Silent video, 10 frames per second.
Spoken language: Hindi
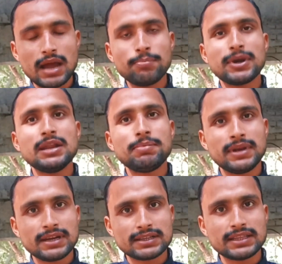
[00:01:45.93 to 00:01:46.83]
आप पर
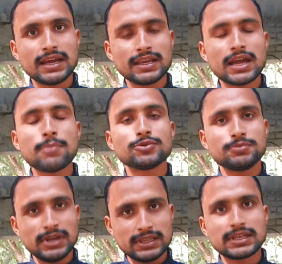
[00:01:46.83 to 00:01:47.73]
डिपेंड करता है कि आप
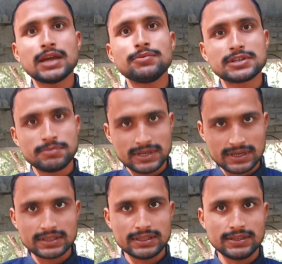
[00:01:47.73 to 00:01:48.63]
उसमें कितना इन्वेस्टमेंट
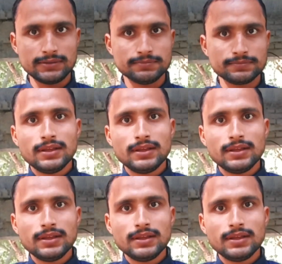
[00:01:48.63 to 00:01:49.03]
करते हैं